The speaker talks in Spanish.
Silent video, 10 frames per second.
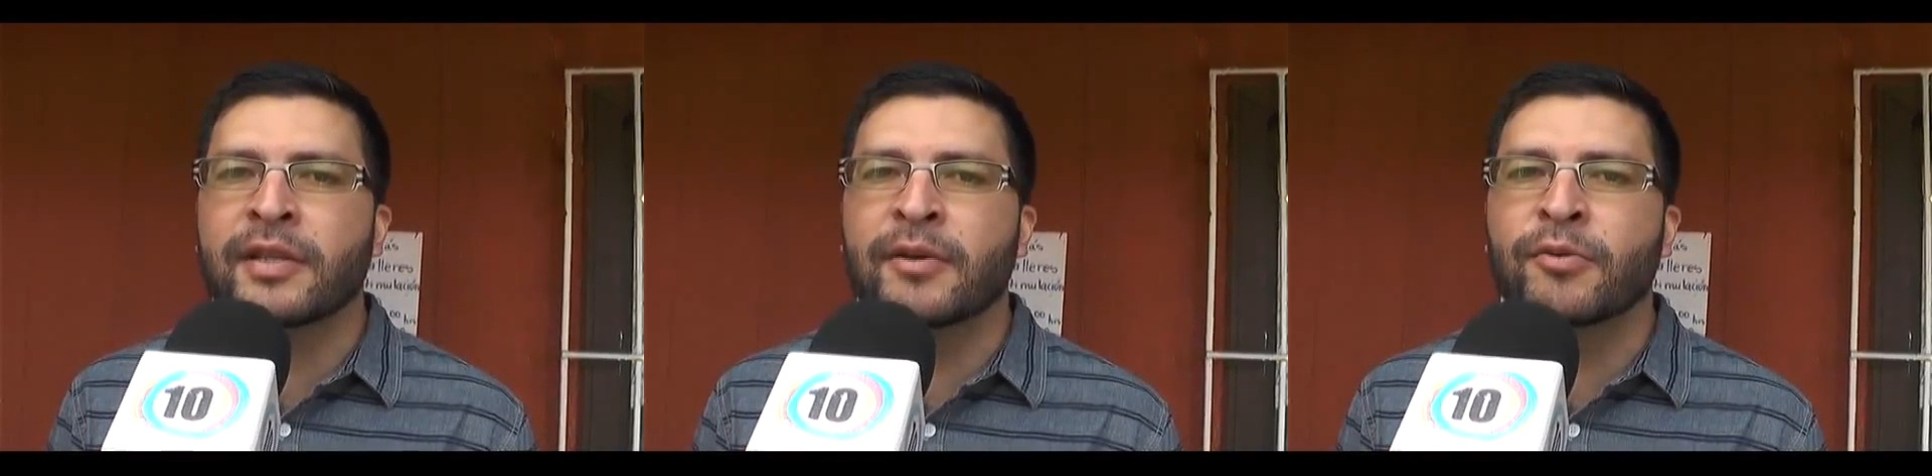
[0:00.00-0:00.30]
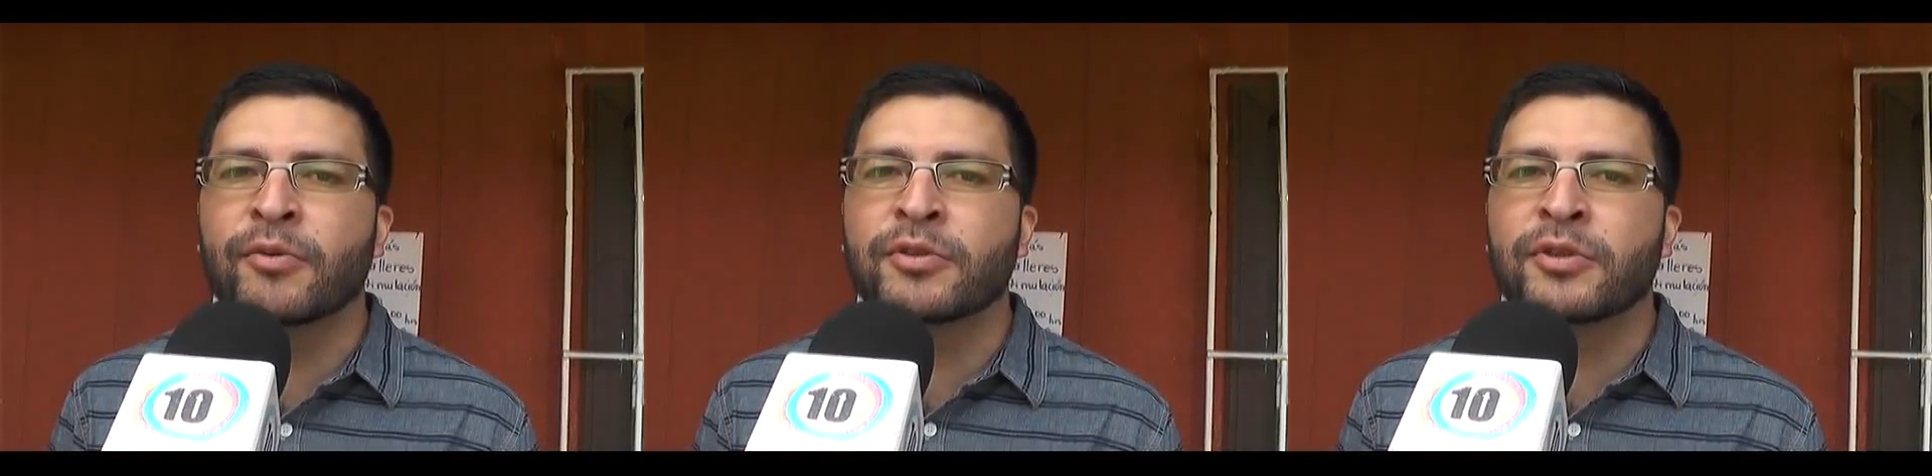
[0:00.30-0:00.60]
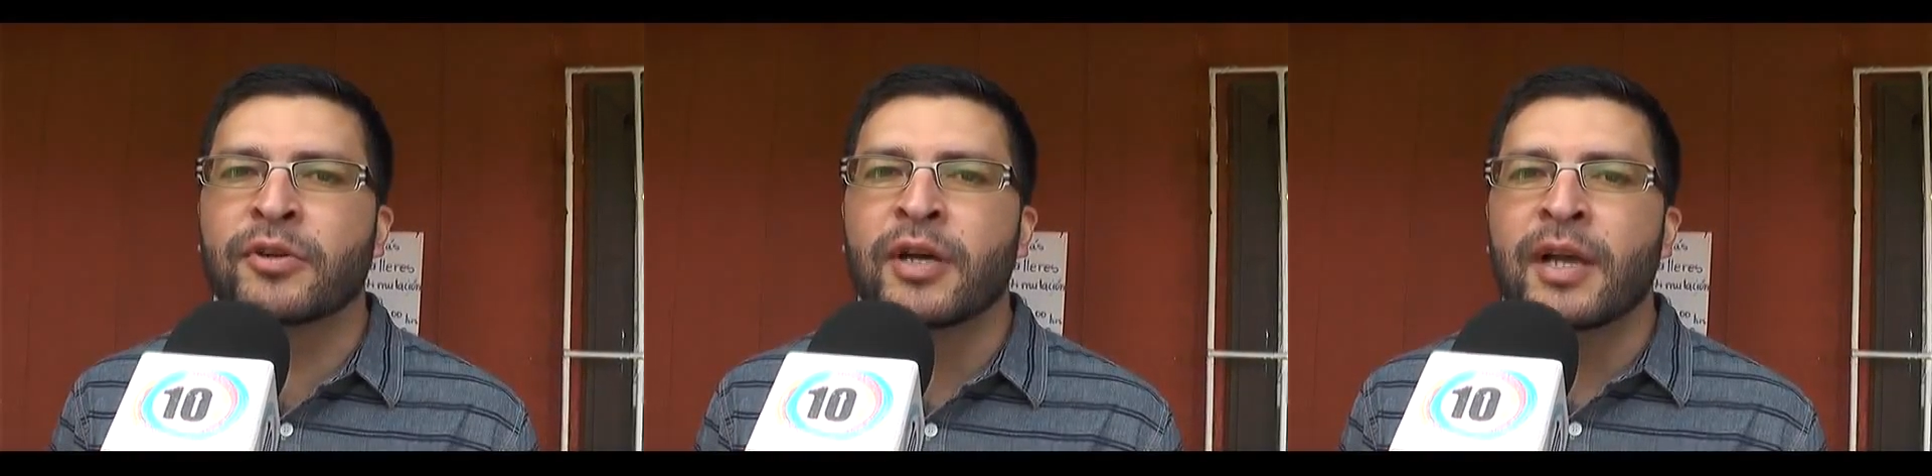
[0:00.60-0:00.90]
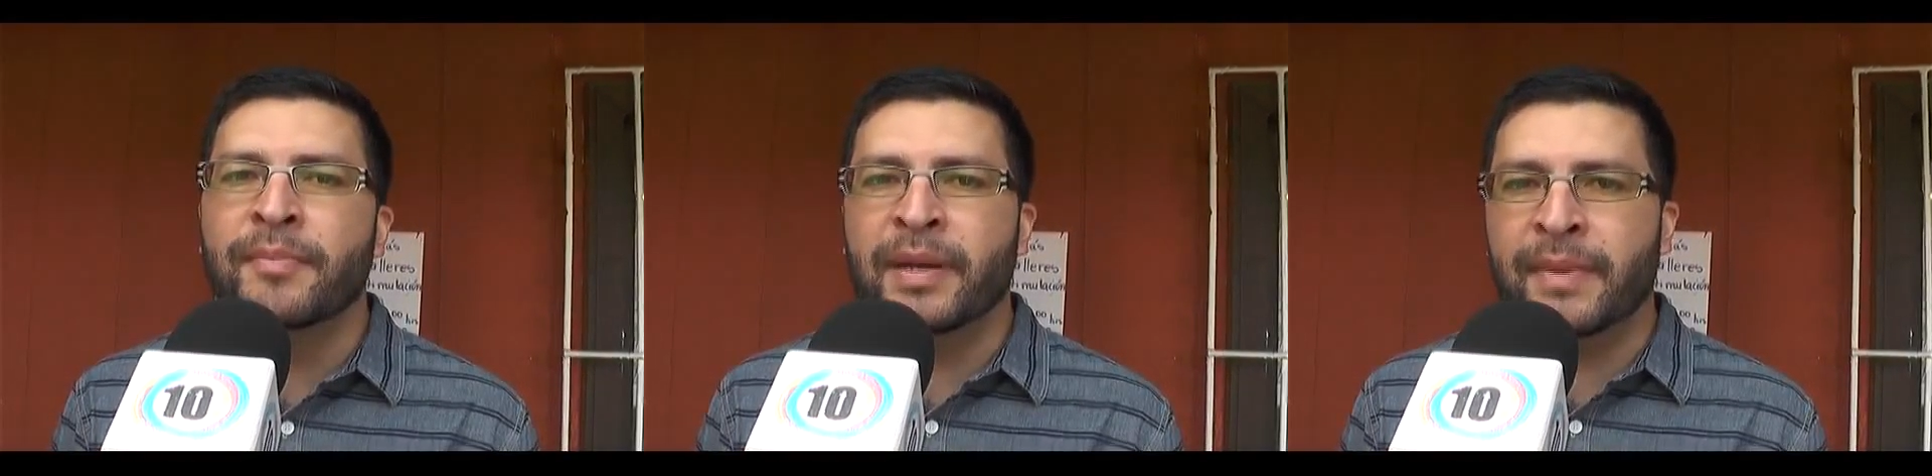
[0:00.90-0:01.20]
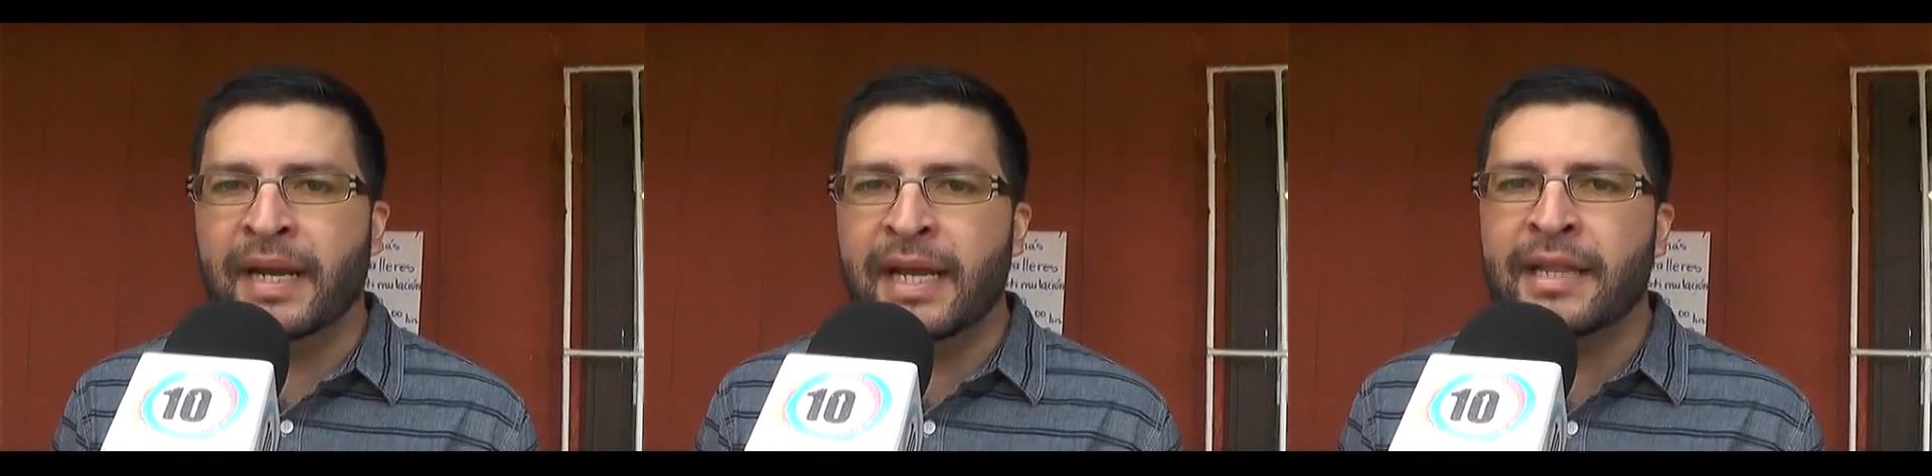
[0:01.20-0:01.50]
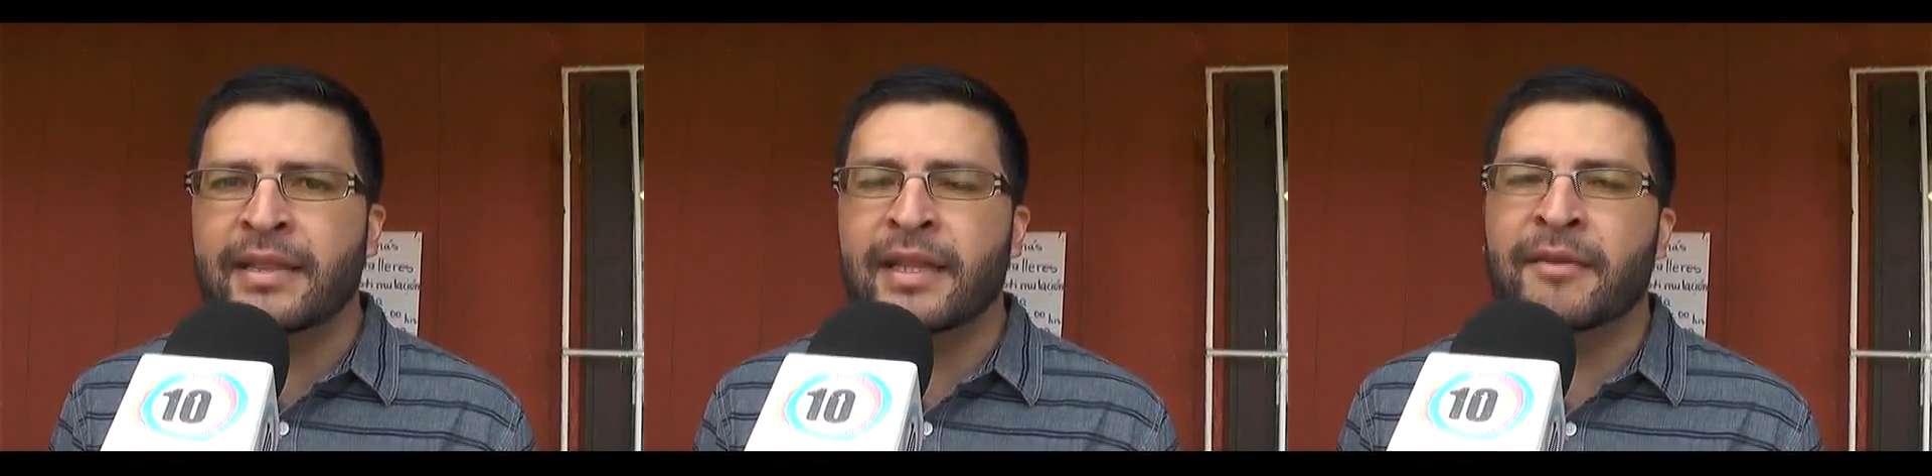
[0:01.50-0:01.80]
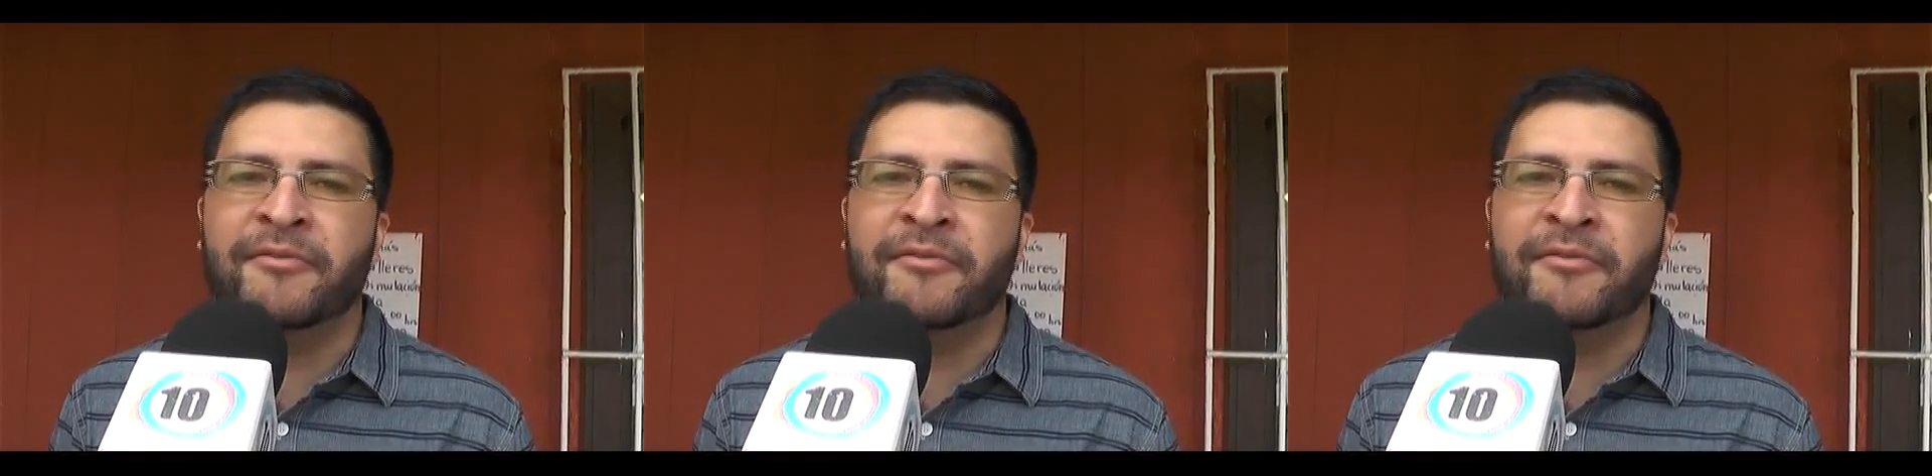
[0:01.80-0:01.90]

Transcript: de un uso permanente,